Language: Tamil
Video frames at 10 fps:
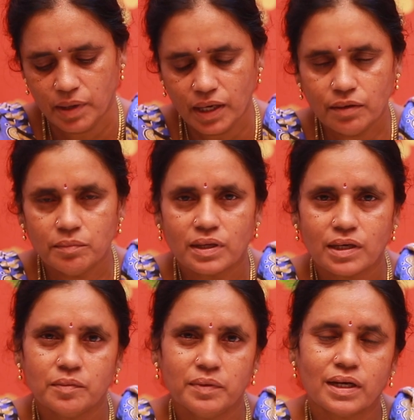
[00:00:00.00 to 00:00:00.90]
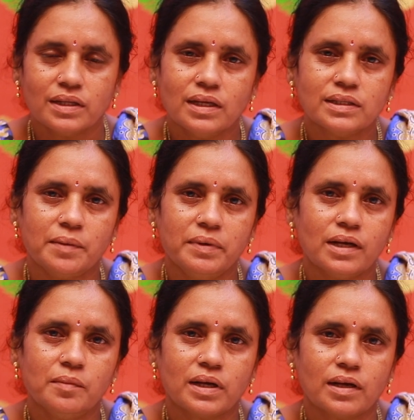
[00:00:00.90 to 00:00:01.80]
மீண்டும் மரணம் நிகழ்ந்தால்
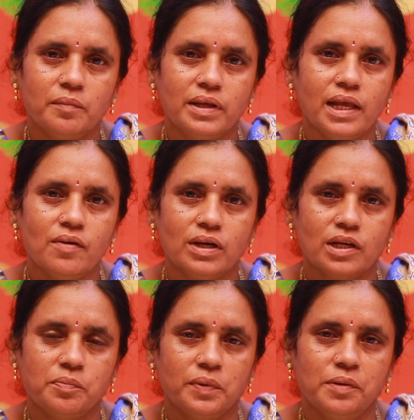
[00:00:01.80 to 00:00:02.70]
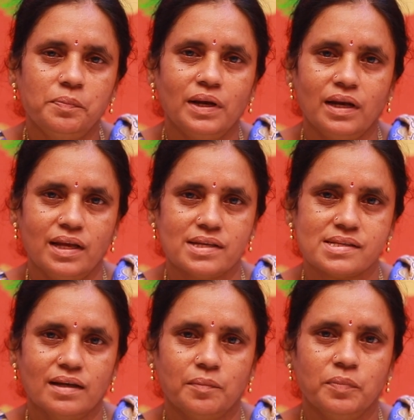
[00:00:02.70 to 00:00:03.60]
தமிழக மக்கள் மீதே அவங்களுக்கு பொறுப்பு இல்லையே
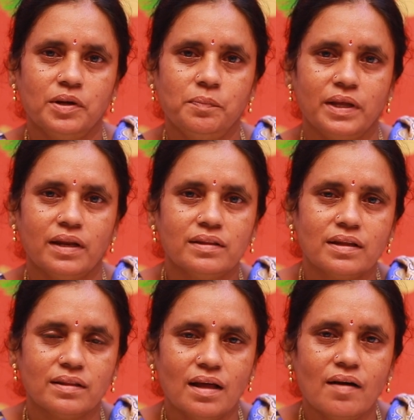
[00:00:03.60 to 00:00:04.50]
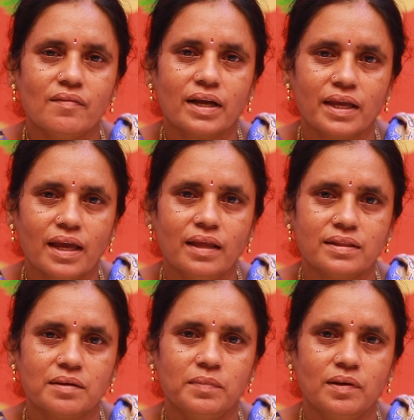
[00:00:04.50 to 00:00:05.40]
சார் பொறுப்பு இருந்திருந்தா அவங்க ஏன்
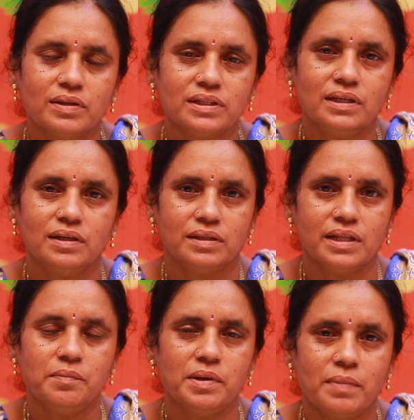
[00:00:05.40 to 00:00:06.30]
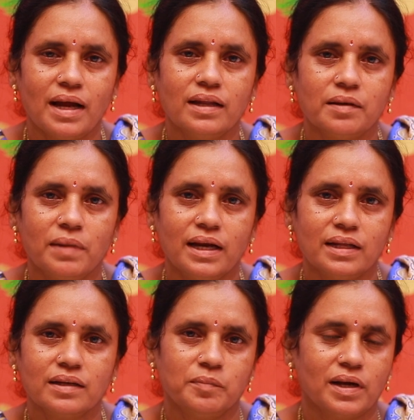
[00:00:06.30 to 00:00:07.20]
திரும்ப வந்து திரும்பி பேனர்
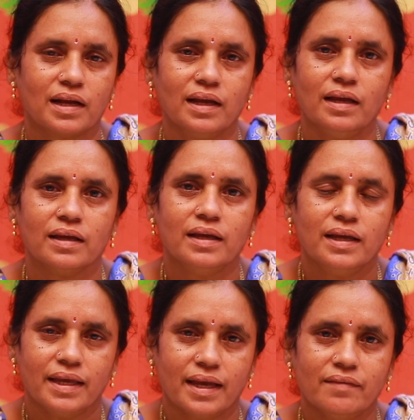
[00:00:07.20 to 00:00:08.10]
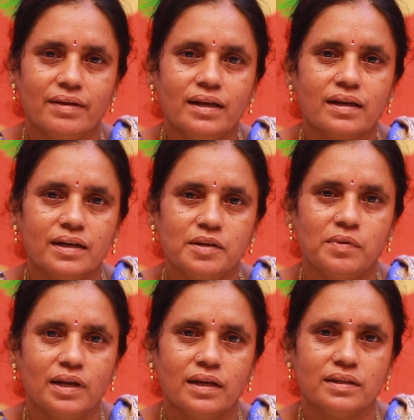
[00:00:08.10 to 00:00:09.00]
பேனருங்பாங்க எங்கள் வீட்டில் ரெண்டு
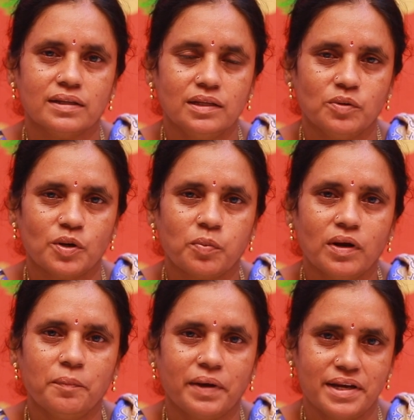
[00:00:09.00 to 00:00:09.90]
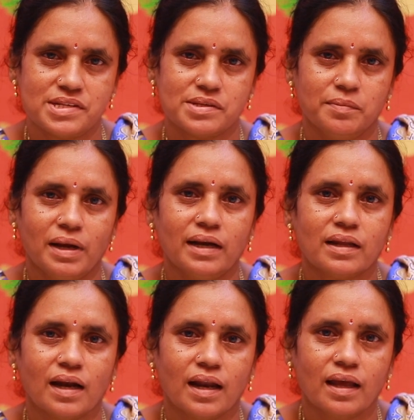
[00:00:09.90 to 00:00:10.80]
பிள்ளை இருந்தது ஒரு பிள்ளை போயிடுச்சு
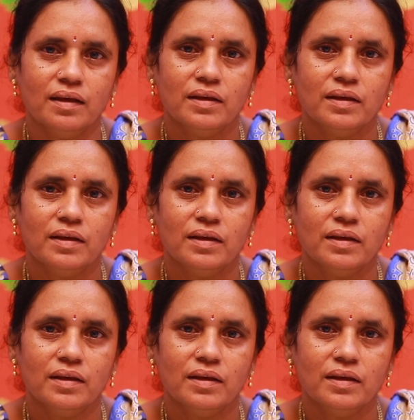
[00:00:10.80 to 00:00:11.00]
பேனரால்